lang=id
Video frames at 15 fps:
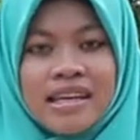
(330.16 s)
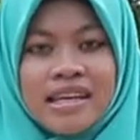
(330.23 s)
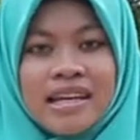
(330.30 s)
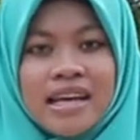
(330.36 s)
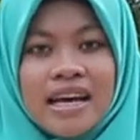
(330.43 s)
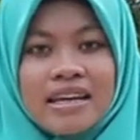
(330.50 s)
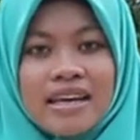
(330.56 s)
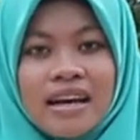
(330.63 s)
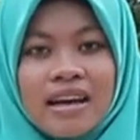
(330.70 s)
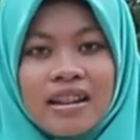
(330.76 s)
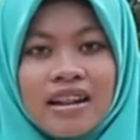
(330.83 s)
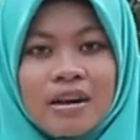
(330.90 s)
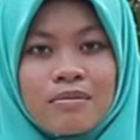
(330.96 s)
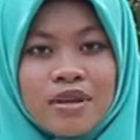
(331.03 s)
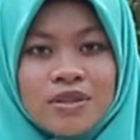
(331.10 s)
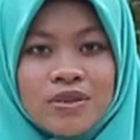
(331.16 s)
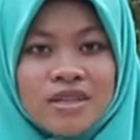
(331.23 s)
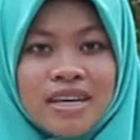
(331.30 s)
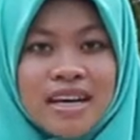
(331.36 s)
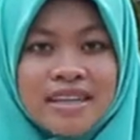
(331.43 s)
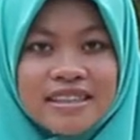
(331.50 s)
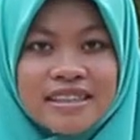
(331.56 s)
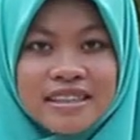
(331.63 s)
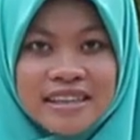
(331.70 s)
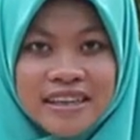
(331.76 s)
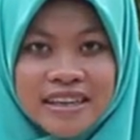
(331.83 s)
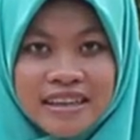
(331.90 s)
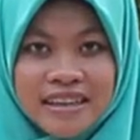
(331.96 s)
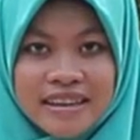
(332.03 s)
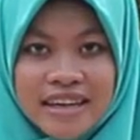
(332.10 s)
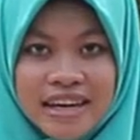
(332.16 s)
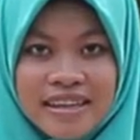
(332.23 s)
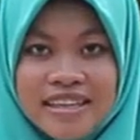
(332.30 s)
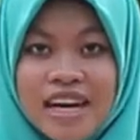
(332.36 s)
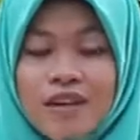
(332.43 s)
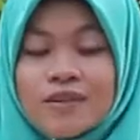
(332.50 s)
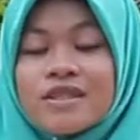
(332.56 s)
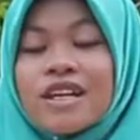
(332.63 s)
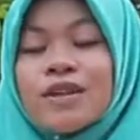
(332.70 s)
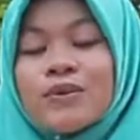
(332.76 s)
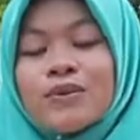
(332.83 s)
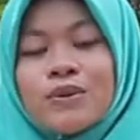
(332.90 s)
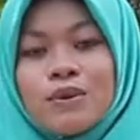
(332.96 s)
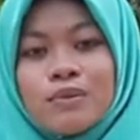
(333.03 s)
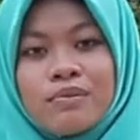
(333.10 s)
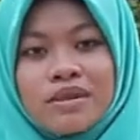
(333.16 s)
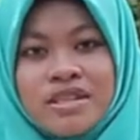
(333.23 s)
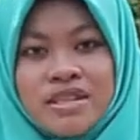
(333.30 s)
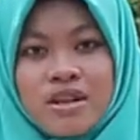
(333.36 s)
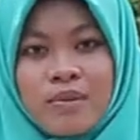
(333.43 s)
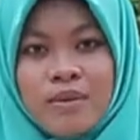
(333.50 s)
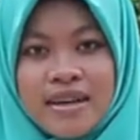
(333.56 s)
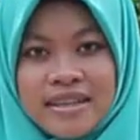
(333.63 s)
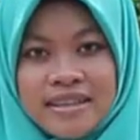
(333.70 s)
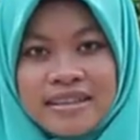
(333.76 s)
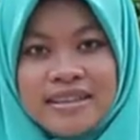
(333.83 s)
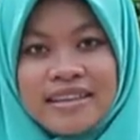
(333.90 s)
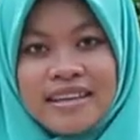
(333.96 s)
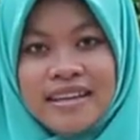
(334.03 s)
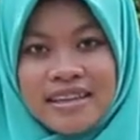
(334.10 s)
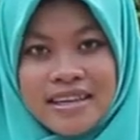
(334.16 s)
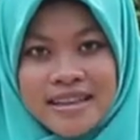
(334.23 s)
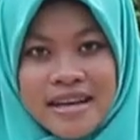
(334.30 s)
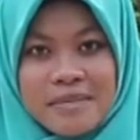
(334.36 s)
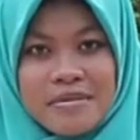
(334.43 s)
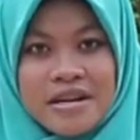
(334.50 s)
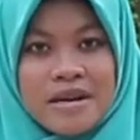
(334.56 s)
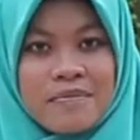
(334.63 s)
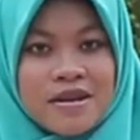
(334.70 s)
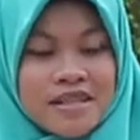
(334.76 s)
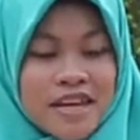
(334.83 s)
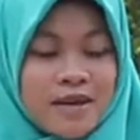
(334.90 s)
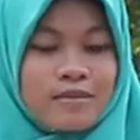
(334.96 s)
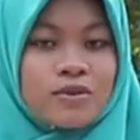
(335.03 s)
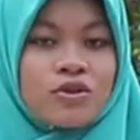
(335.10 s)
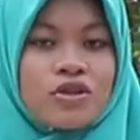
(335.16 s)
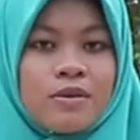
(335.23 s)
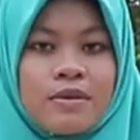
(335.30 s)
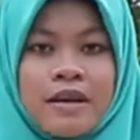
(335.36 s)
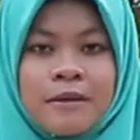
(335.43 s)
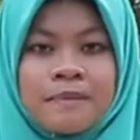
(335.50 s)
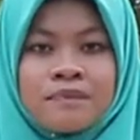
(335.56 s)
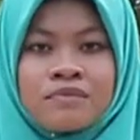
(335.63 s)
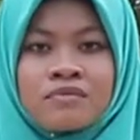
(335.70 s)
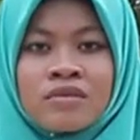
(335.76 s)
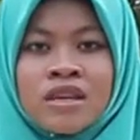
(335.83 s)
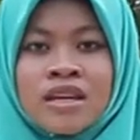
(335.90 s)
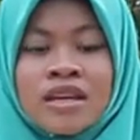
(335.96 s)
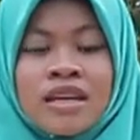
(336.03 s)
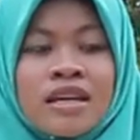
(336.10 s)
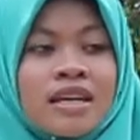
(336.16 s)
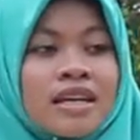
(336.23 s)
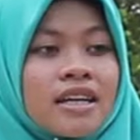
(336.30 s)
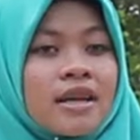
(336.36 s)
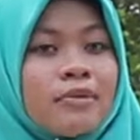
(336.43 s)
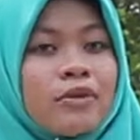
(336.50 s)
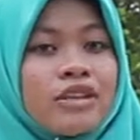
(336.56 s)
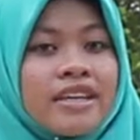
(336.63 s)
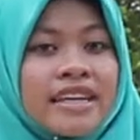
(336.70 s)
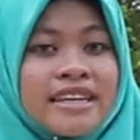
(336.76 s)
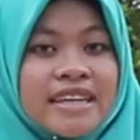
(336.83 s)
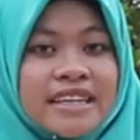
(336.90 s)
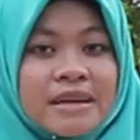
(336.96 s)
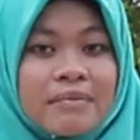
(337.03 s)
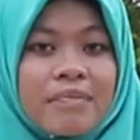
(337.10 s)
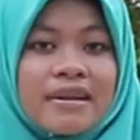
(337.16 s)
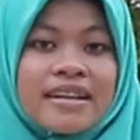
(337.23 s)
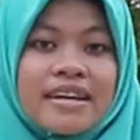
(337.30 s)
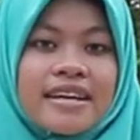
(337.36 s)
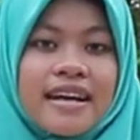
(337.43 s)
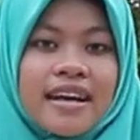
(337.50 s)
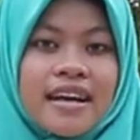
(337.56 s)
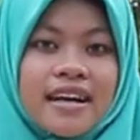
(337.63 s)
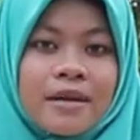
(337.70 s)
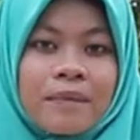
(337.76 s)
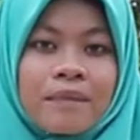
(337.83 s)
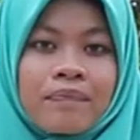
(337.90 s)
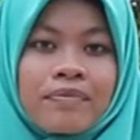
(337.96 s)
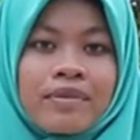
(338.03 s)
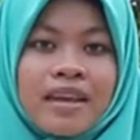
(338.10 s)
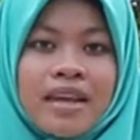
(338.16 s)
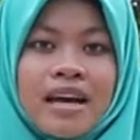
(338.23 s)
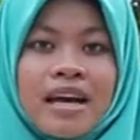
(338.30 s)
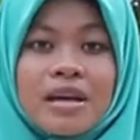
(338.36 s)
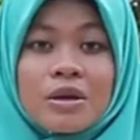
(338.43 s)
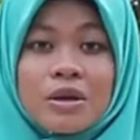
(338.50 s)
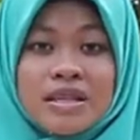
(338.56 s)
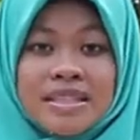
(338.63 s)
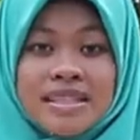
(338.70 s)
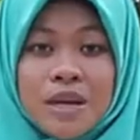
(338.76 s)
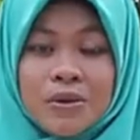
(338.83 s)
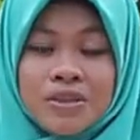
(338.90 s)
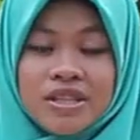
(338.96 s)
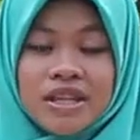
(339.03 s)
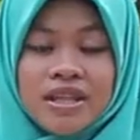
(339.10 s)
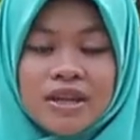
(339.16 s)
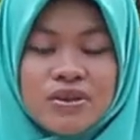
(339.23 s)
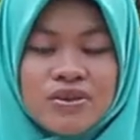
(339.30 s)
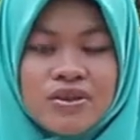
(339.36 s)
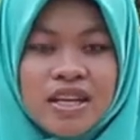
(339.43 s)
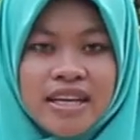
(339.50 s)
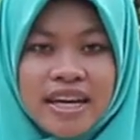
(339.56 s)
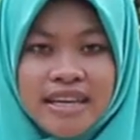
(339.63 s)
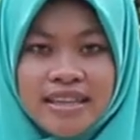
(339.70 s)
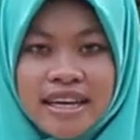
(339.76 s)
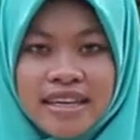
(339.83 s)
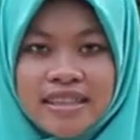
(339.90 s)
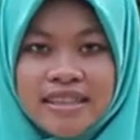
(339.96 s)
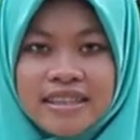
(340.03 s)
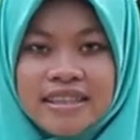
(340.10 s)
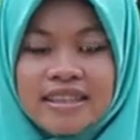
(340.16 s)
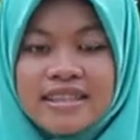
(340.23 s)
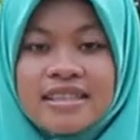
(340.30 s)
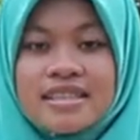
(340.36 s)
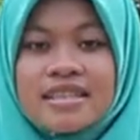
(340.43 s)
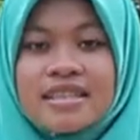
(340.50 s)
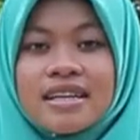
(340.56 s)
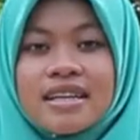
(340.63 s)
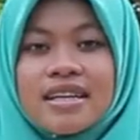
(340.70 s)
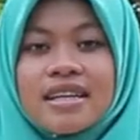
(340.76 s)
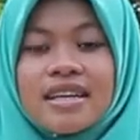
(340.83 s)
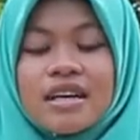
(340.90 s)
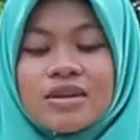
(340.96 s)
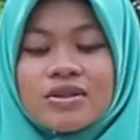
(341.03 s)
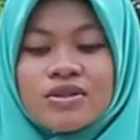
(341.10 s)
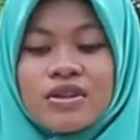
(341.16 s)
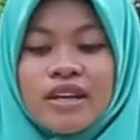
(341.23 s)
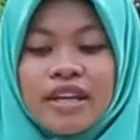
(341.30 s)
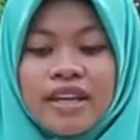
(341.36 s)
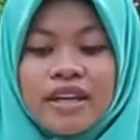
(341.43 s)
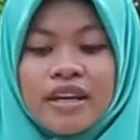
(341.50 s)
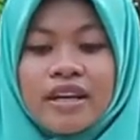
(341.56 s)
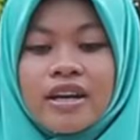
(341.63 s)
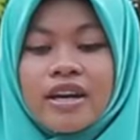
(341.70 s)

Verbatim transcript: Inilah yang Allah maksudkan ketika kita diharuskan untuk bersabar ketika kita mendapatkan musibah. Kemudian yang keempat adalah zaujatan salihatan, istri yang soleh.